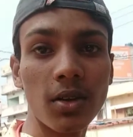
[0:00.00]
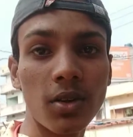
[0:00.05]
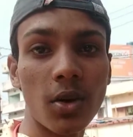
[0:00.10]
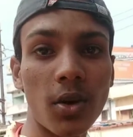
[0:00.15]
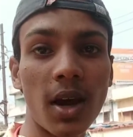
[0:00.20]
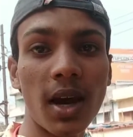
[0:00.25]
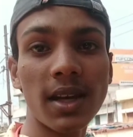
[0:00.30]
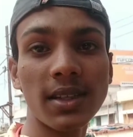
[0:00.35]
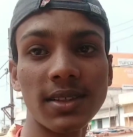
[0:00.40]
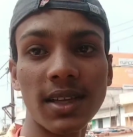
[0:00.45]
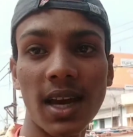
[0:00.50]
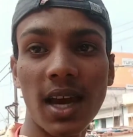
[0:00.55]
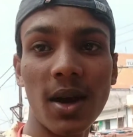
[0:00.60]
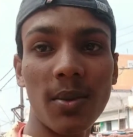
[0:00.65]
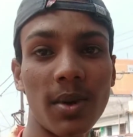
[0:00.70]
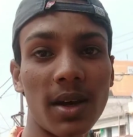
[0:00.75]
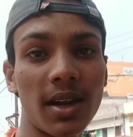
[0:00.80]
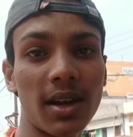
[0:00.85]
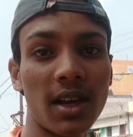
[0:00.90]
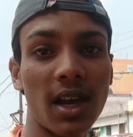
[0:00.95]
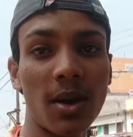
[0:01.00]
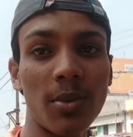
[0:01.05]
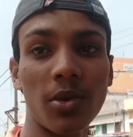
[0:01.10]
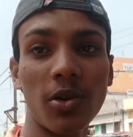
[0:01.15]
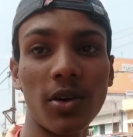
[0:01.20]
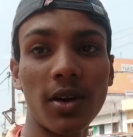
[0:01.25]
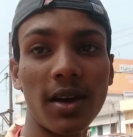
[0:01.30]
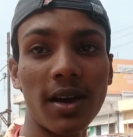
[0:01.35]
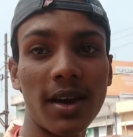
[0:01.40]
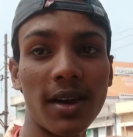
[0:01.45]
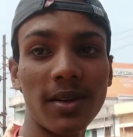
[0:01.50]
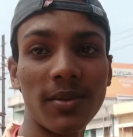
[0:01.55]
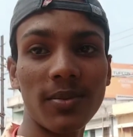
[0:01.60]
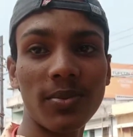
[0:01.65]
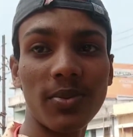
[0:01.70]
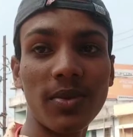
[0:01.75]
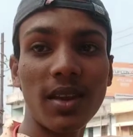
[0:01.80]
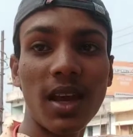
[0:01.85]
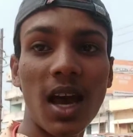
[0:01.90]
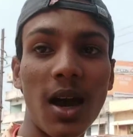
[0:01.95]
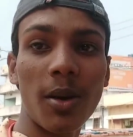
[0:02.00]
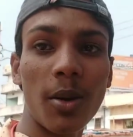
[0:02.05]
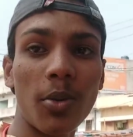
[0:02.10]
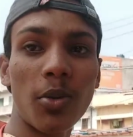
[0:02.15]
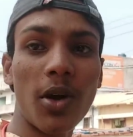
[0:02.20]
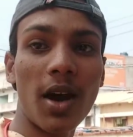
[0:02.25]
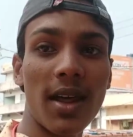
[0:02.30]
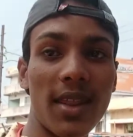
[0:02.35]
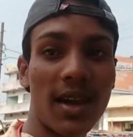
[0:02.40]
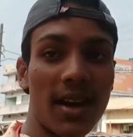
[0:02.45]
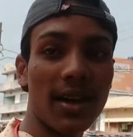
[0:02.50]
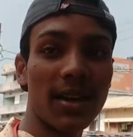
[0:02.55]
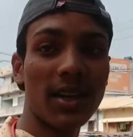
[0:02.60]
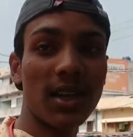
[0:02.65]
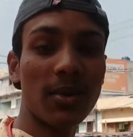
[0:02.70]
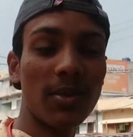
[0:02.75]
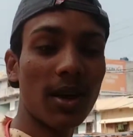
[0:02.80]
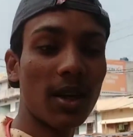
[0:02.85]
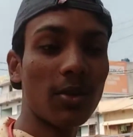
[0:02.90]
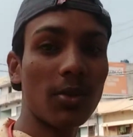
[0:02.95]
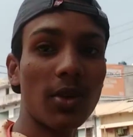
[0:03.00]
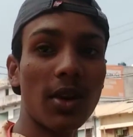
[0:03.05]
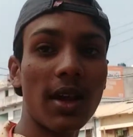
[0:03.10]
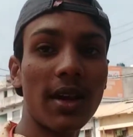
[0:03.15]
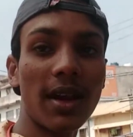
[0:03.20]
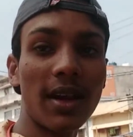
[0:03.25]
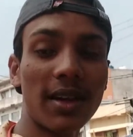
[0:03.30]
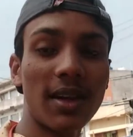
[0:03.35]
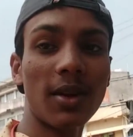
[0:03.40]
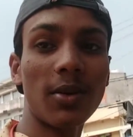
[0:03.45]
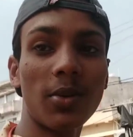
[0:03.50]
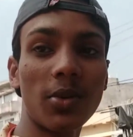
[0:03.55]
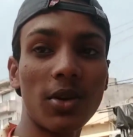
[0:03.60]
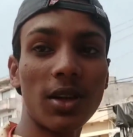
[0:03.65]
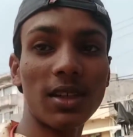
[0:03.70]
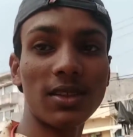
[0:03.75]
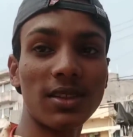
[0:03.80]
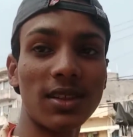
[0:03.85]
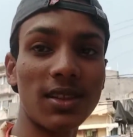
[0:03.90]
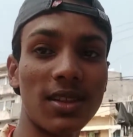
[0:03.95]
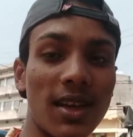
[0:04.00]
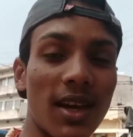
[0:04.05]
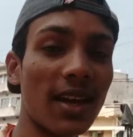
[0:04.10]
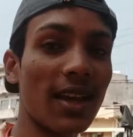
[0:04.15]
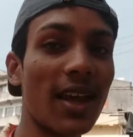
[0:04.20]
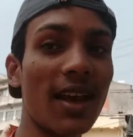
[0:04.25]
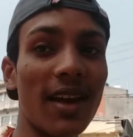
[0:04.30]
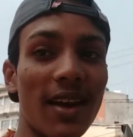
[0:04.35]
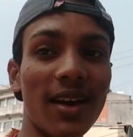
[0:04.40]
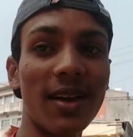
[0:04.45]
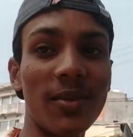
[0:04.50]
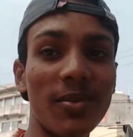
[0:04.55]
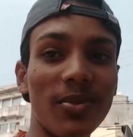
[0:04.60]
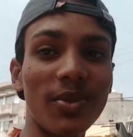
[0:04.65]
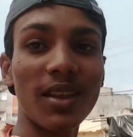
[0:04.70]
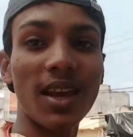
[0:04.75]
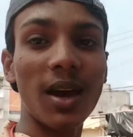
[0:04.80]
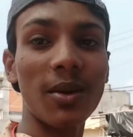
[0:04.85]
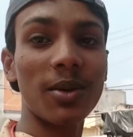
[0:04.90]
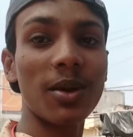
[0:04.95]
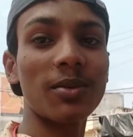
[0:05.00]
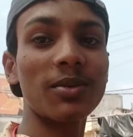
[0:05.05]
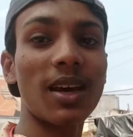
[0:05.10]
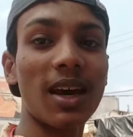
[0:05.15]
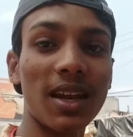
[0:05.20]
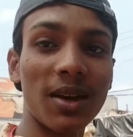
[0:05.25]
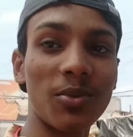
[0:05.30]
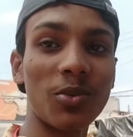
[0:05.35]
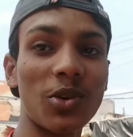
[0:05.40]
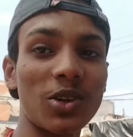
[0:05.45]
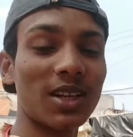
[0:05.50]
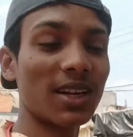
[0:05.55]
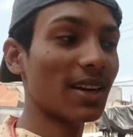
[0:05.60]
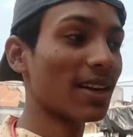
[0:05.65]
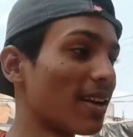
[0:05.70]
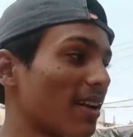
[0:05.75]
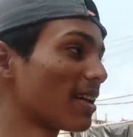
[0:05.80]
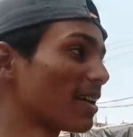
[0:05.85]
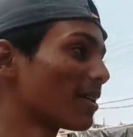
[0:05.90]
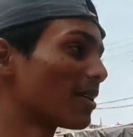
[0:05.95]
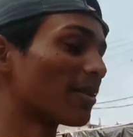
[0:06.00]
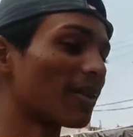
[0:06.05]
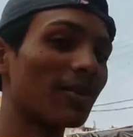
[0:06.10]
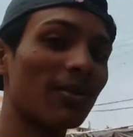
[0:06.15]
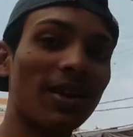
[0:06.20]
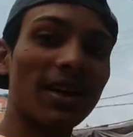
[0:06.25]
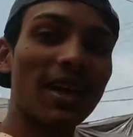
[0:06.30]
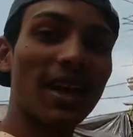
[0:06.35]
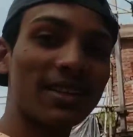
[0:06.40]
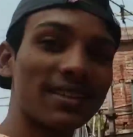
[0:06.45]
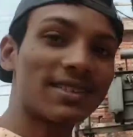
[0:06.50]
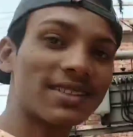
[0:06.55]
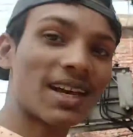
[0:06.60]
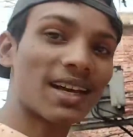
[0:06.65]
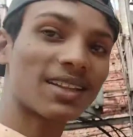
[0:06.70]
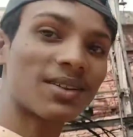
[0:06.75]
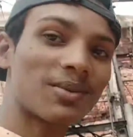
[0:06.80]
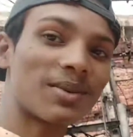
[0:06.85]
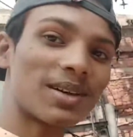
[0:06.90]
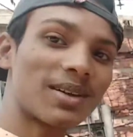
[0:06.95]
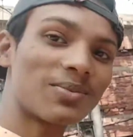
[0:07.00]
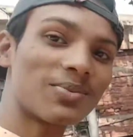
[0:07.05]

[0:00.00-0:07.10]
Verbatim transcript: तो गैज यहाँ हमारा काम हो गया अब हमको आधा घंटा बाद बुलाया कि हमको रसीद दिया जाएगा अभी हम जा रहे हैं मोटर लेने और भैया जी साथ में